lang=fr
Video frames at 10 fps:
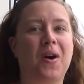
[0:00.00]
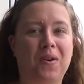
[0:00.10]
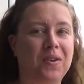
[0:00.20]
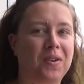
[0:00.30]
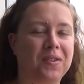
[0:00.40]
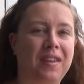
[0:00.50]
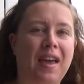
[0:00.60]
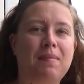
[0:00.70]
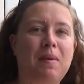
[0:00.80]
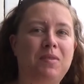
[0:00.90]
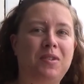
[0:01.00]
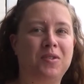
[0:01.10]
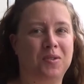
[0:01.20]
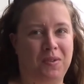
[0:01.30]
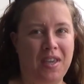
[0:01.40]
au grand air même si
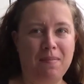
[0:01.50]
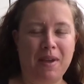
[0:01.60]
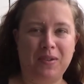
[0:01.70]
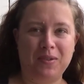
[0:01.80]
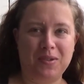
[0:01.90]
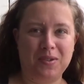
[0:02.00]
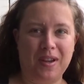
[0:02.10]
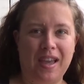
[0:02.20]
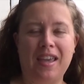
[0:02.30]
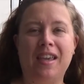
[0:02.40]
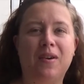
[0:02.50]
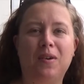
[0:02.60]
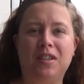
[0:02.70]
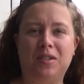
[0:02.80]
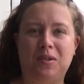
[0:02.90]
aujourd'hui il n'y a pas trop de soleil,
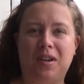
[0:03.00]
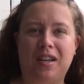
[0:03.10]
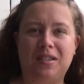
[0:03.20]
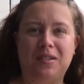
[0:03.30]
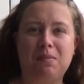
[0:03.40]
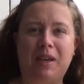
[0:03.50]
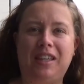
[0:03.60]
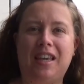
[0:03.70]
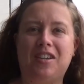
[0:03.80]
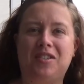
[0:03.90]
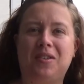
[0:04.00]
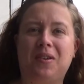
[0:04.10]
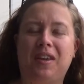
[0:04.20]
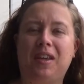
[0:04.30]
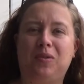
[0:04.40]
au naturel, sans maquillage,
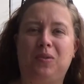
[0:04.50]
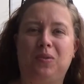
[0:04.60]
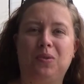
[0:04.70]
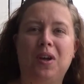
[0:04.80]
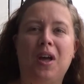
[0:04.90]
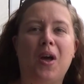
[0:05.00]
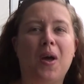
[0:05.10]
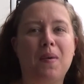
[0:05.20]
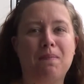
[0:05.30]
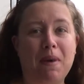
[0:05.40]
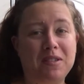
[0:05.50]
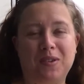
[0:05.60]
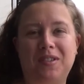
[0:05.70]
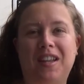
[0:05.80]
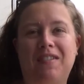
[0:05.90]
sans rien du tout parce
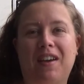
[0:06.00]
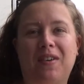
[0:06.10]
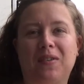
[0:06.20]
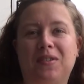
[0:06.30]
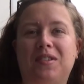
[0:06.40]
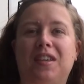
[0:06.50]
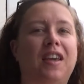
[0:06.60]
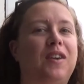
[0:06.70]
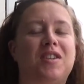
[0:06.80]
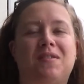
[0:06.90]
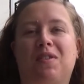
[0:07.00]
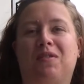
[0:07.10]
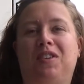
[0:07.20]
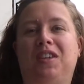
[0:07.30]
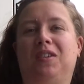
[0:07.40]
que c'est les vacances et que j'avais
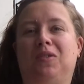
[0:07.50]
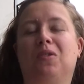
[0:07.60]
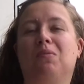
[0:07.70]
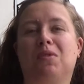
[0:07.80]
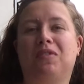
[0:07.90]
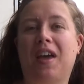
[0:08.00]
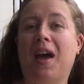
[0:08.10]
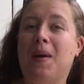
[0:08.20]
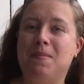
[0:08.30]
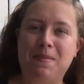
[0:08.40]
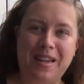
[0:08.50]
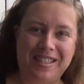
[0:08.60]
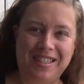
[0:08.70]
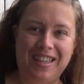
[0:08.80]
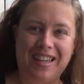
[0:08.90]
envie de me faire
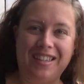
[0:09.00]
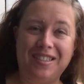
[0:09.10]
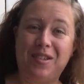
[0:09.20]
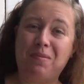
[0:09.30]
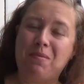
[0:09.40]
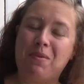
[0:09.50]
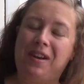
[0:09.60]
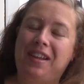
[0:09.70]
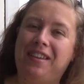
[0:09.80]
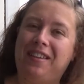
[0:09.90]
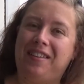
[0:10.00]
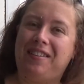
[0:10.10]
plaisir sans me prendre la tête.